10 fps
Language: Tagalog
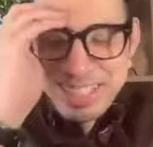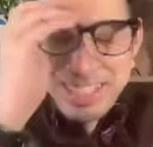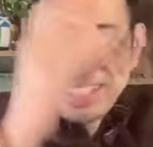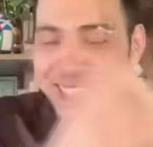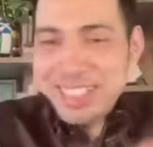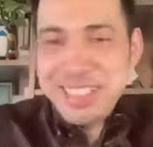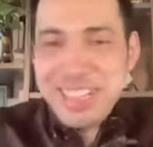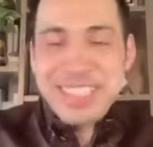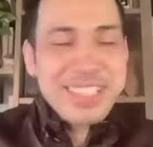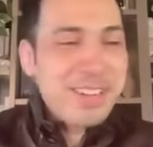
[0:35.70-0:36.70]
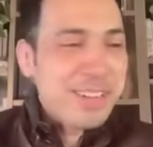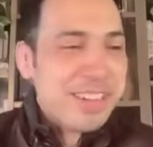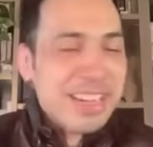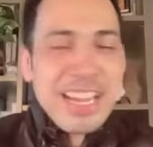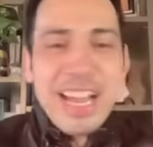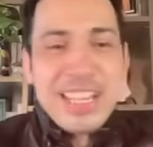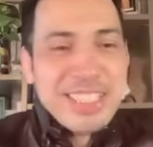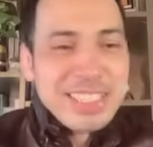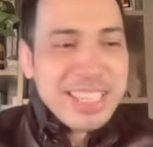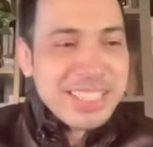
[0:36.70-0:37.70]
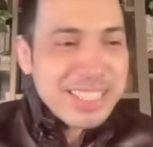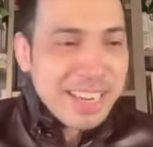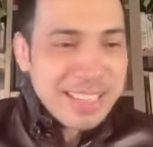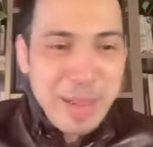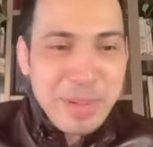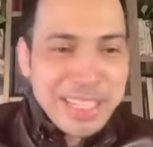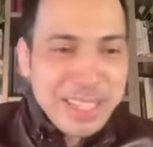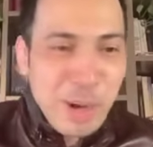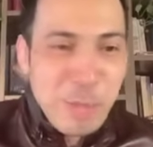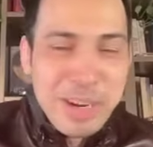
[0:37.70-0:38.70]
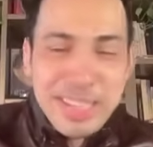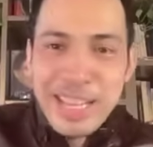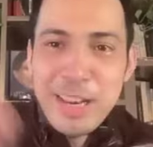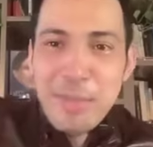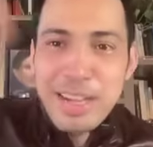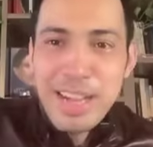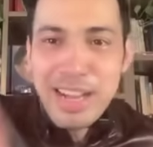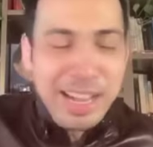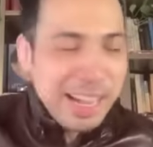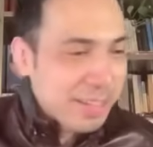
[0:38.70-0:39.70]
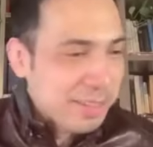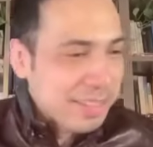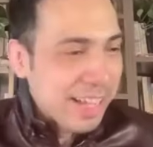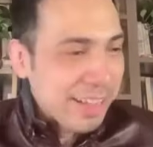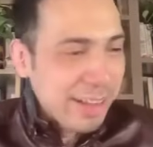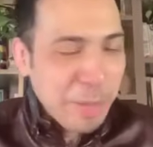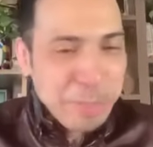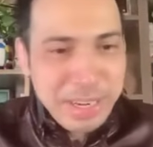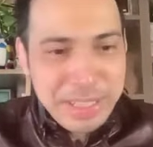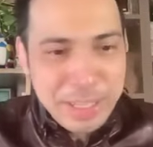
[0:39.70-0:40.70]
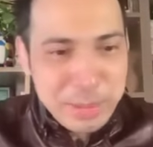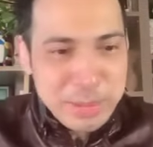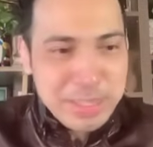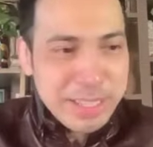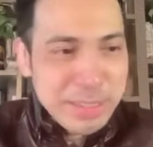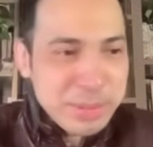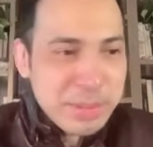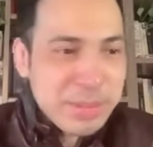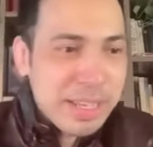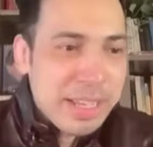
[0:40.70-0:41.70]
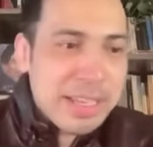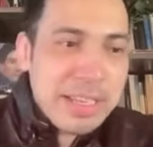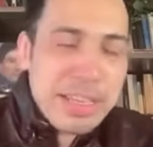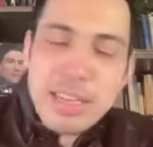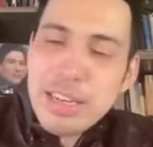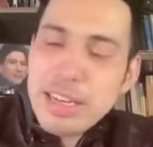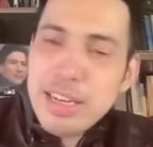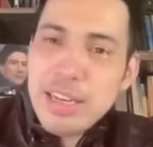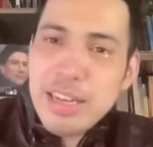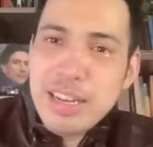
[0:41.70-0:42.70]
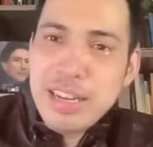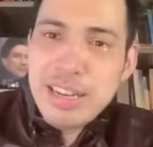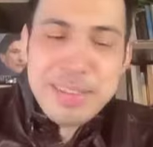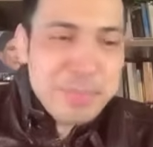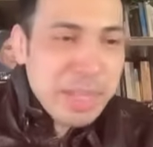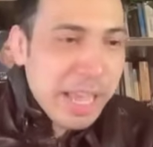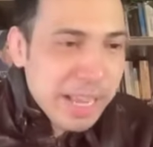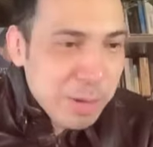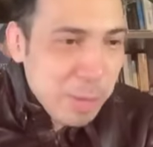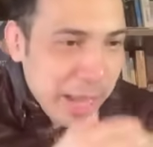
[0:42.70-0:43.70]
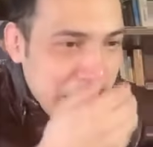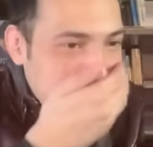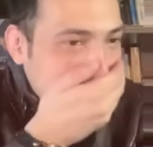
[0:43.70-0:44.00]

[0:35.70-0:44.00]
na, stress ako. I'll just, extra dami kasing commercial, magkaka, ano tayo, copyright issues tayo, just ko, dahil. Uh, ah, anyway,